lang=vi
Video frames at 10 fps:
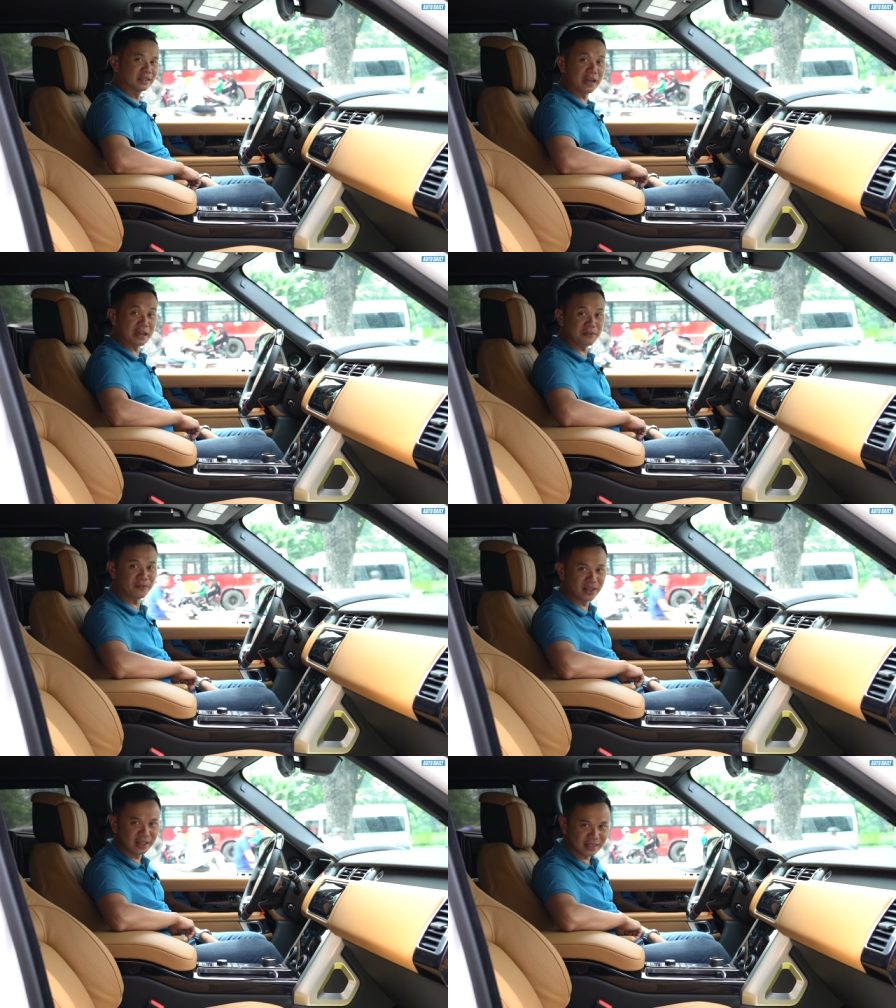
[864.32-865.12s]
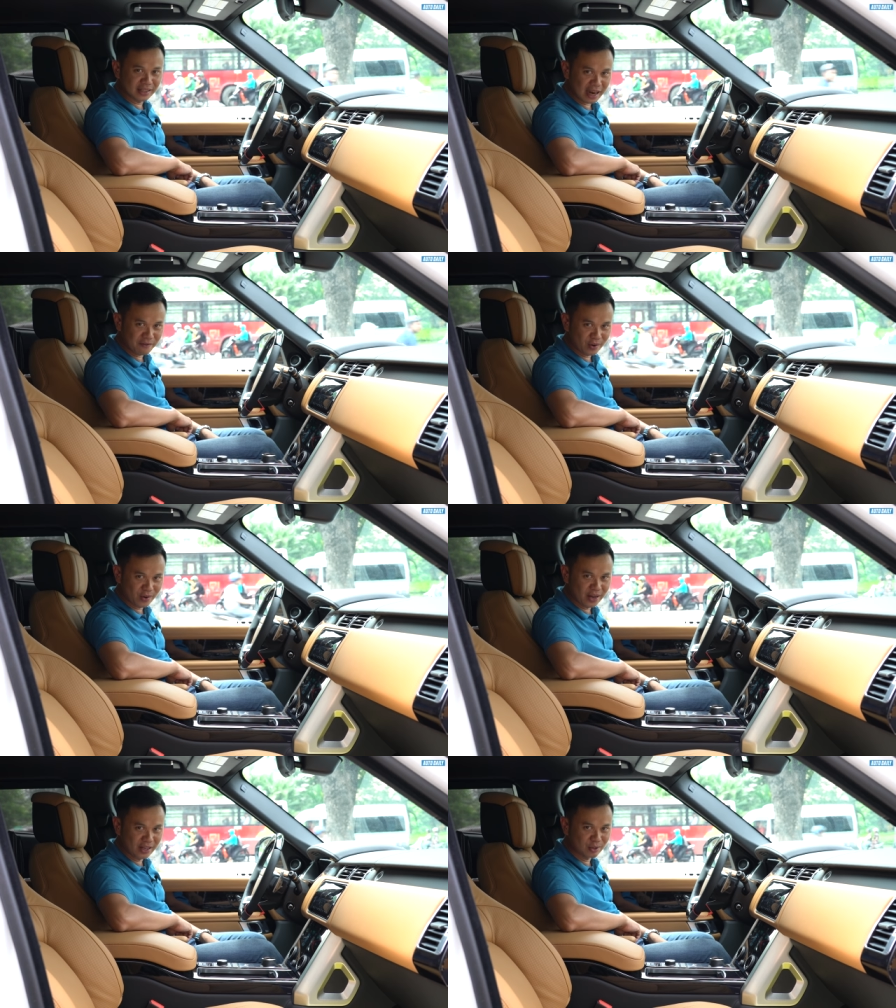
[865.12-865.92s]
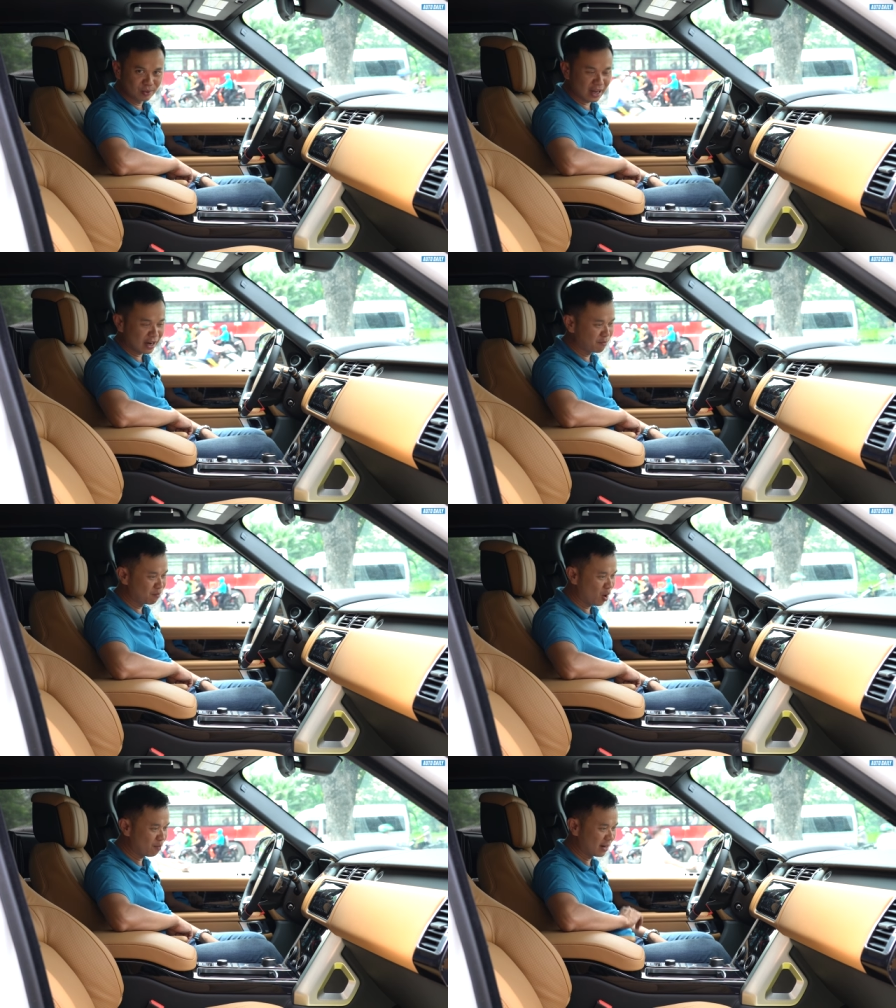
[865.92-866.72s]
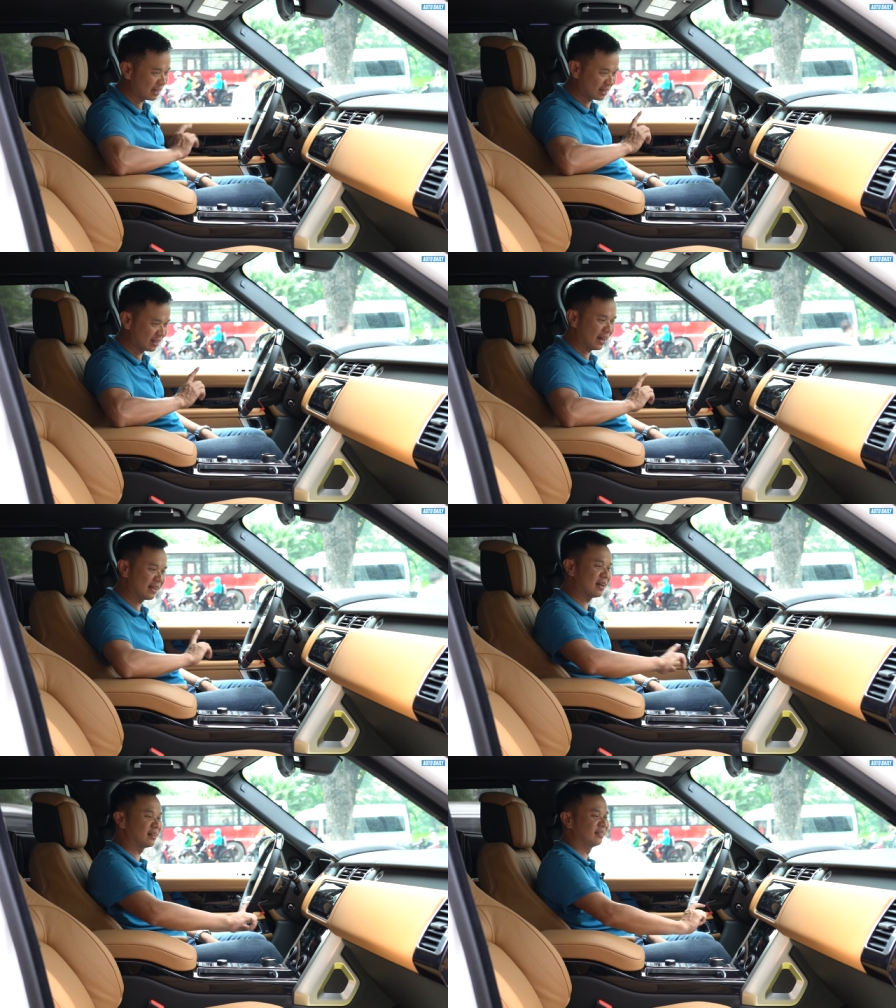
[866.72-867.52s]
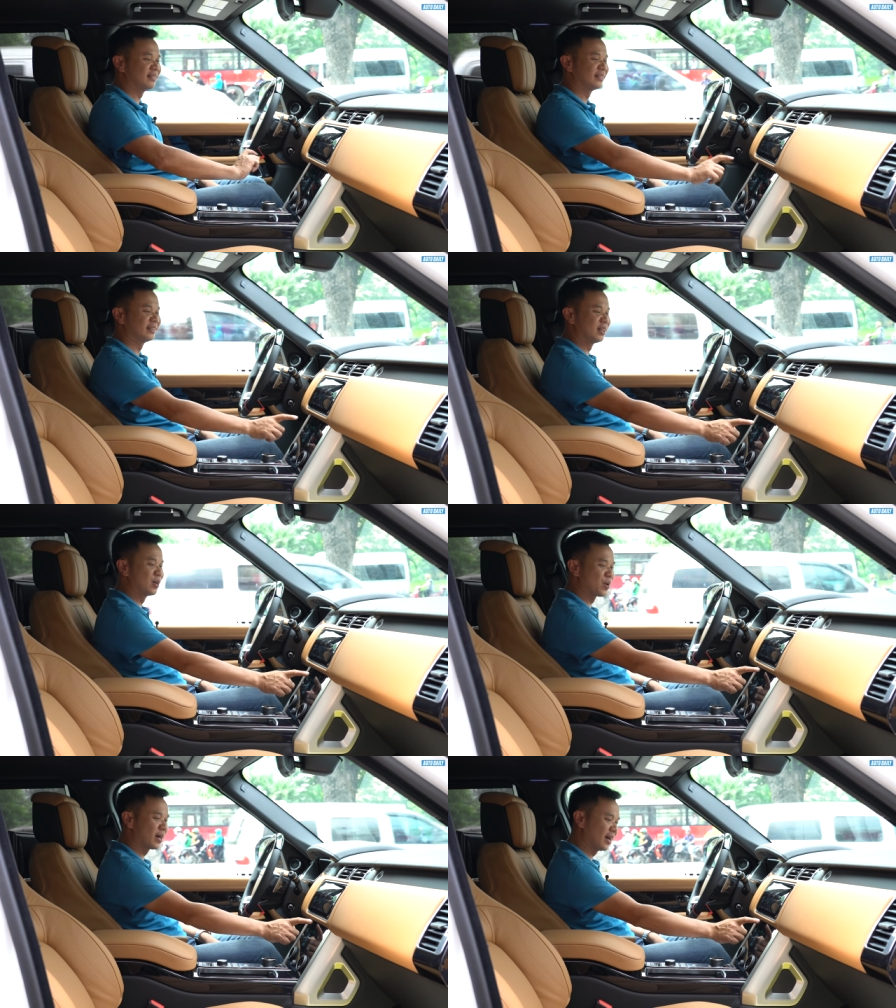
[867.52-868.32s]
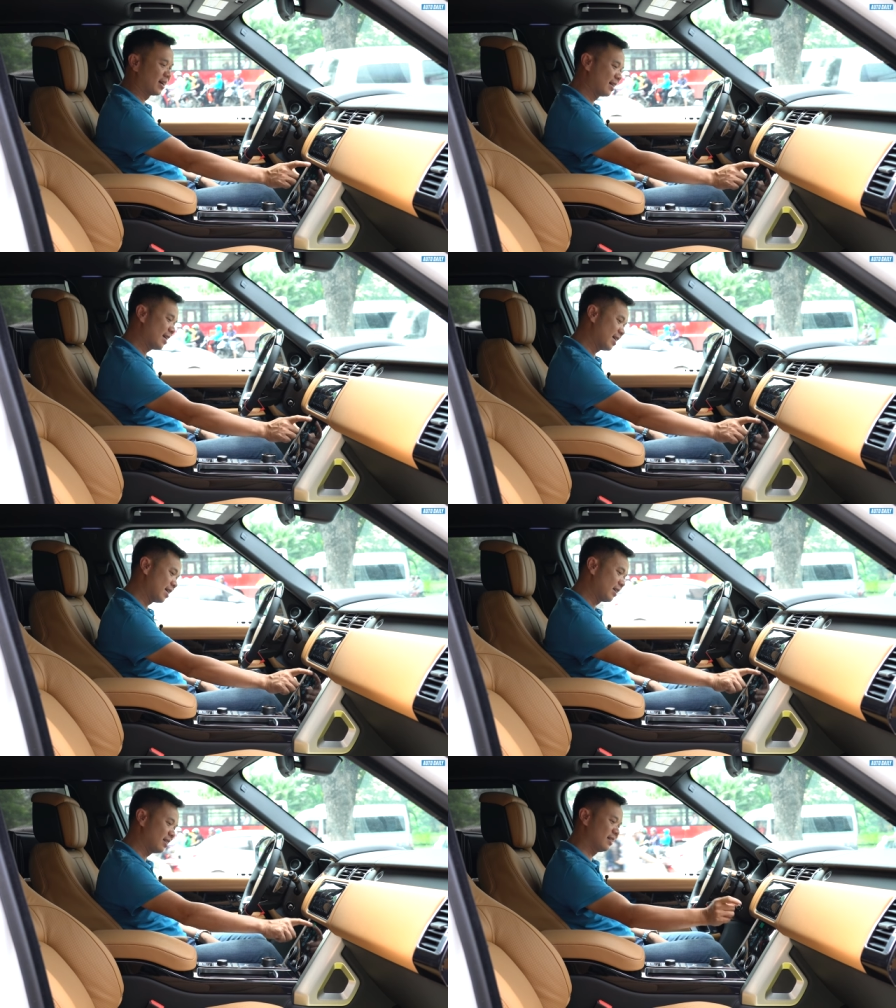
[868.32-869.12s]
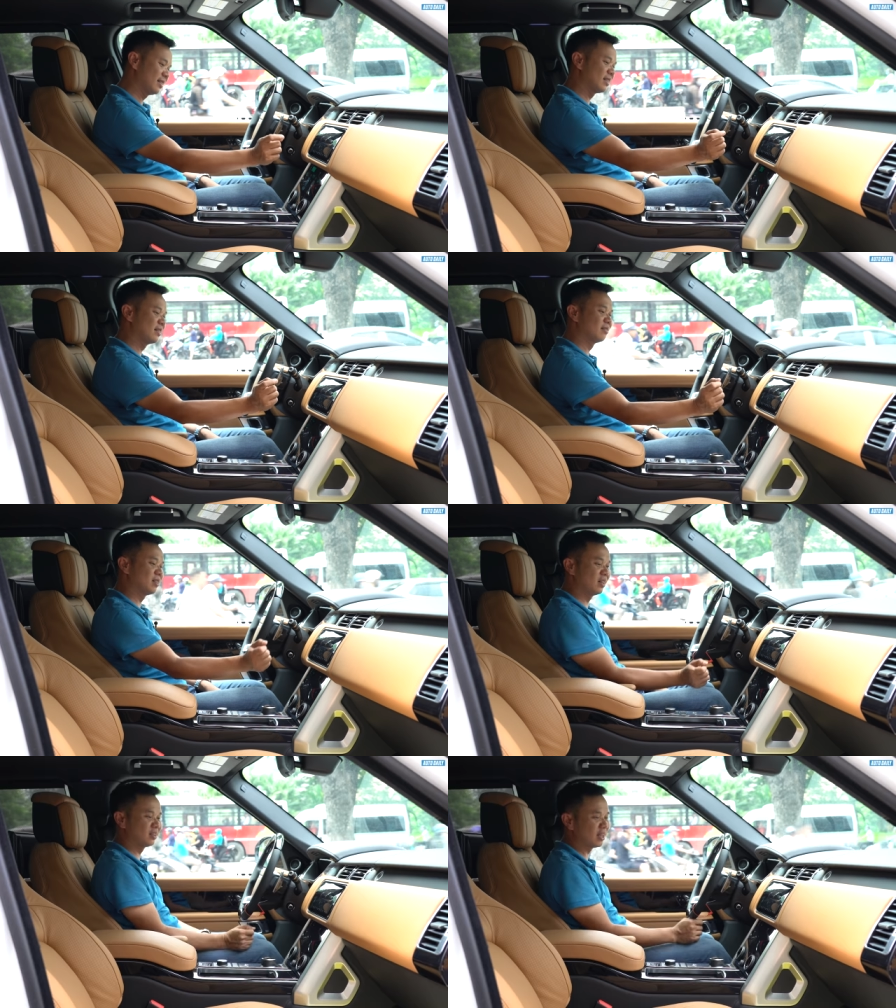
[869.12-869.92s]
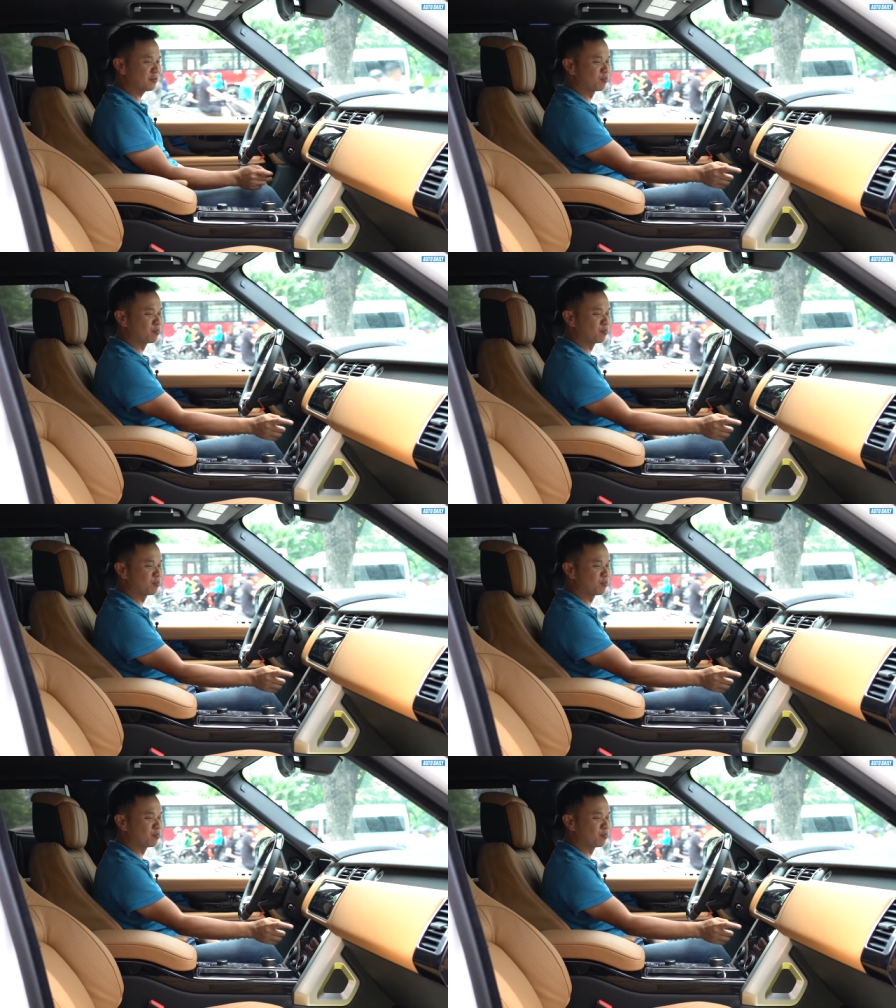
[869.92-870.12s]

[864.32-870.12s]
thay vì rẽ vào đâu đấy chúng ta đấm bóp ngay trên xe nhá điều khiển ngay đây à, tắt